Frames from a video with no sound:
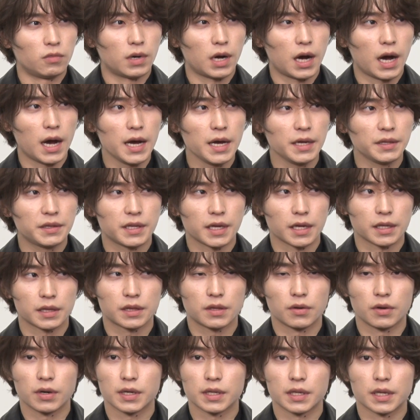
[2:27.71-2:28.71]
あえてやっ
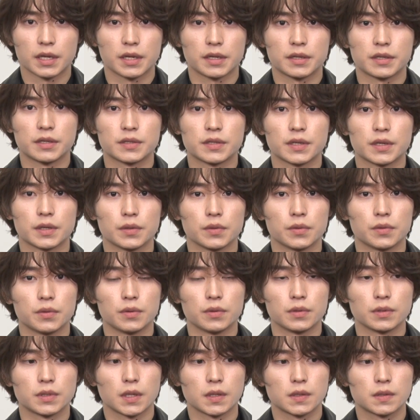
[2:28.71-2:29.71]
たわけではないんですけ
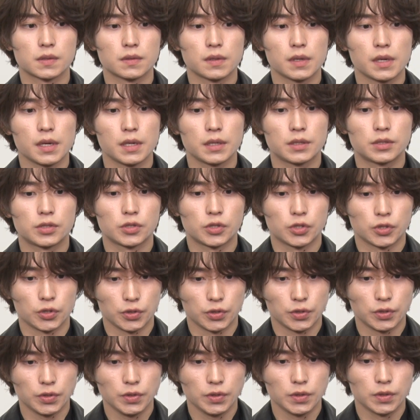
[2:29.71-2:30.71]
ど撮影
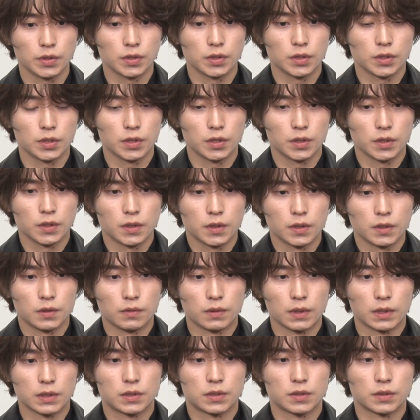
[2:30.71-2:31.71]
中
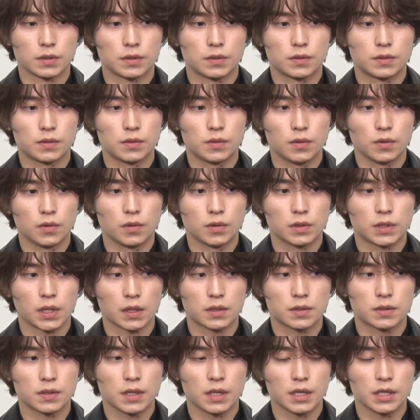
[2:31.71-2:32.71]
はずっと
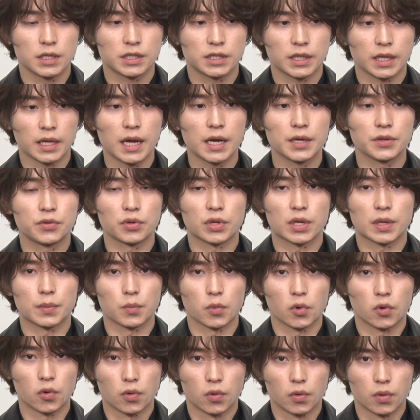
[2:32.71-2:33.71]
撮影してない時
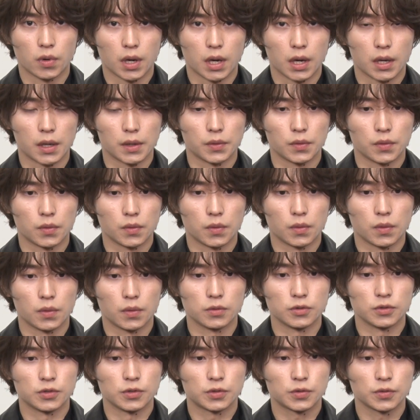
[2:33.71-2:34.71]
もあ
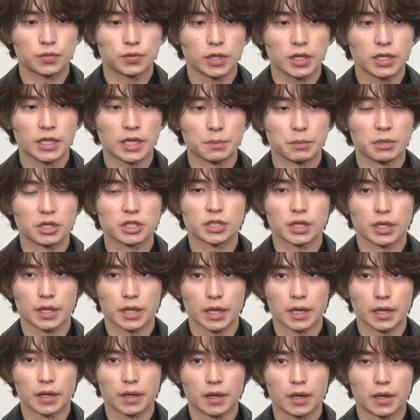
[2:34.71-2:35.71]
のずっと2人でいました
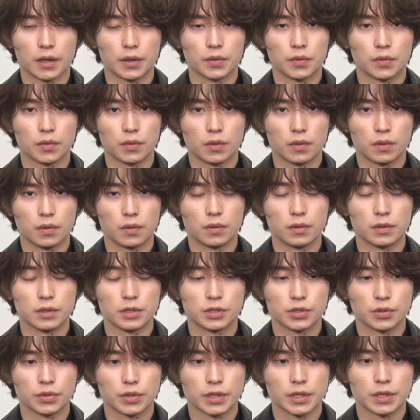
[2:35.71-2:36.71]
ねあの一
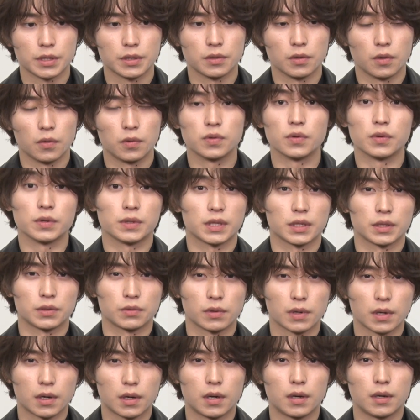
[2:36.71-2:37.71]
緒にお風呂行ったりと
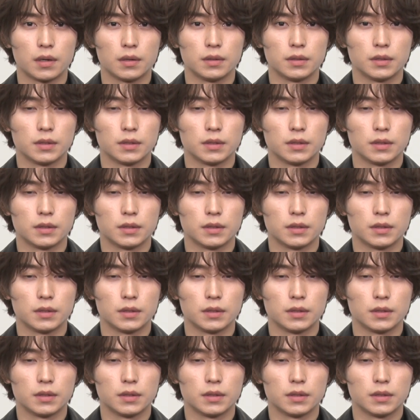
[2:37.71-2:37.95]
か